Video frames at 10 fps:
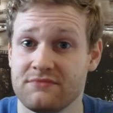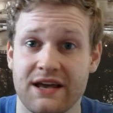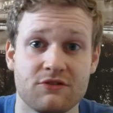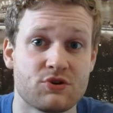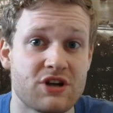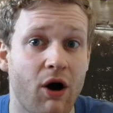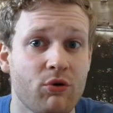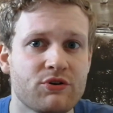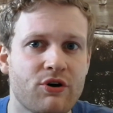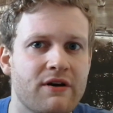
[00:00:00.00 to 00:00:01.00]
ja
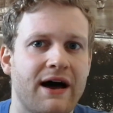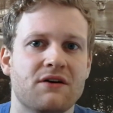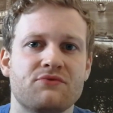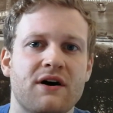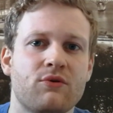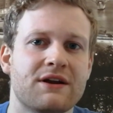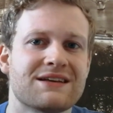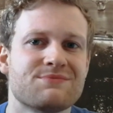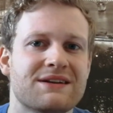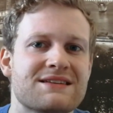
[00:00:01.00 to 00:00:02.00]
durchschauen können einfach oder
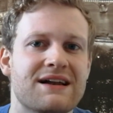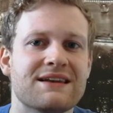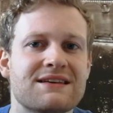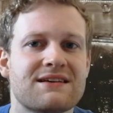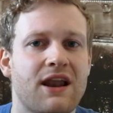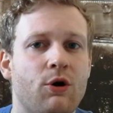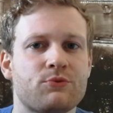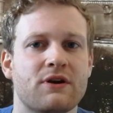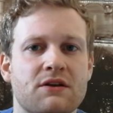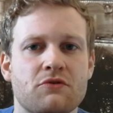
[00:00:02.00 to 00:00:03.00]
dass man das halt nicht
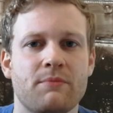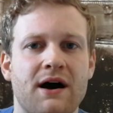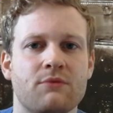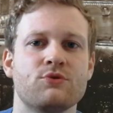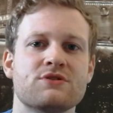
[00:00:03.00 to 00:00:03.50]
glaubt und nicht für bare